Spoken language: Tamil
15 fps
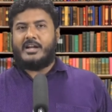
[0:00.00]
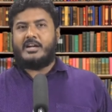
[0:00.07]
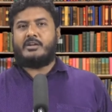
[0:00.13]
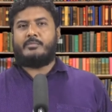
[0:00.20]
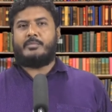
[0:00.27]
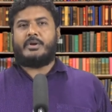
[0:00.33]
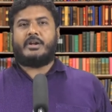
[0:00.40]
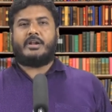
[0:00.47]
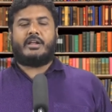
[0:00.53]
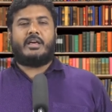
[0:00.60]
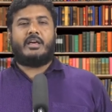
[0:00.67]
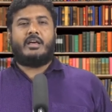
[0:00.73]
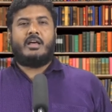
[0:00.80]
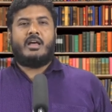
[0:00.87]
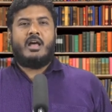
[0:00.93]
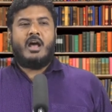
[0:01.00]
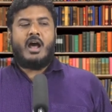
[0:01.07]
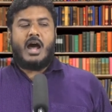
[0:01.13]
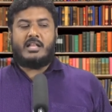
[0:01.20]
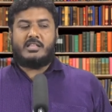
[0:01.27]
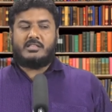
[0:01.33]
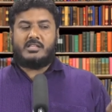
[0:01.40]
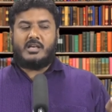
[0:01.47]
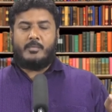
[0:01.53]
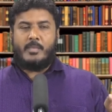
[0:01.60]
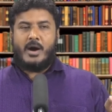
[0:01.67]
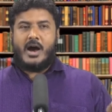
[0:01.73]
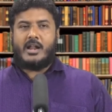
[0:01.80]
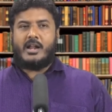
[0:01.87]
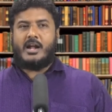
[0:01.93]
வேண்டுமென்று அந்த
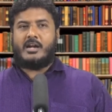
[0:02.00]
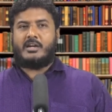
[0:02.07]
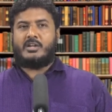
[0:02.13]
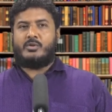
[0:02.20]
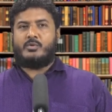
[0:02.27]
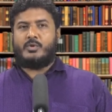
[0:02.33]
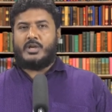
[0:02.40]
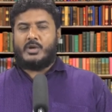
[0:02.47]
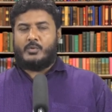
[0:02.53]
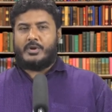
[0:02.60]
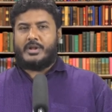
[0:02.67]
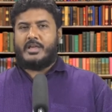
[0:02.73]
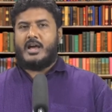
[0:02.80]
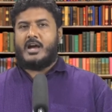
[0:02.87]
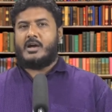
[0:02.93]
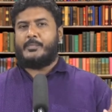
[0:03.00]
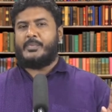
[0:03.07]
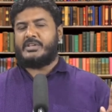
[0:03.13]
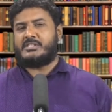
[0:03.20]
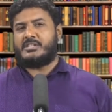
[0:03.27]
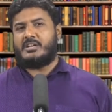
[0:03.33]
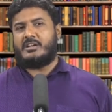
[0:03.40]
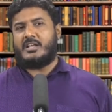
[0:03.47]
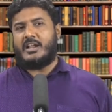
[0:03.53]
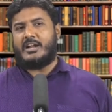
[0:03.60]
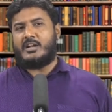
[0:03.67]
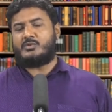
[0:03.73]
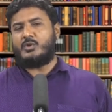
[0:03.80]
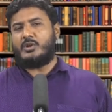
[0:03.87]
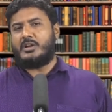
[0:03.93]
மாநாட்டினுடைய உரையாக பேசுகின்றார்
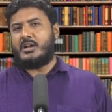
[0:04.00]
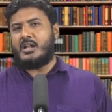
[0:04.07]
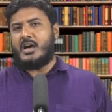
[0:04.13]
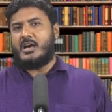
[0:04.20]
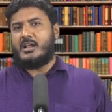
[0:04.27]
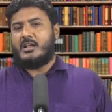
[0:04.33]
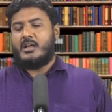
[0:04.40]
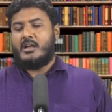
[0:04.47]
என்ன சொல்கின்றார்